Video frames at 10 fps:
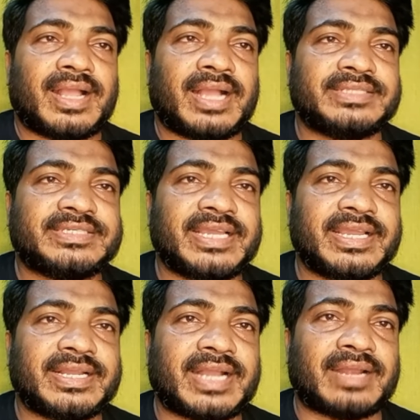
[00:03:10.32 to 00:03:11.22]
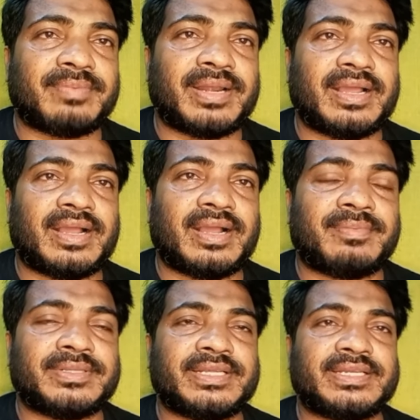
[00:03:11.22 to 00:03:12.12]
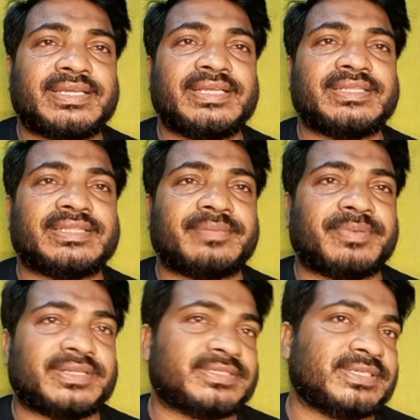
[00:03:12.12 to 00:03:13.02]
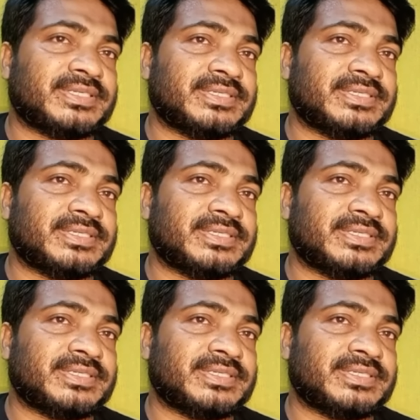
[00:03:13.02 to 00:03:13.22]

আজকে কারবালা আমাদের কি দিতে পেরেছে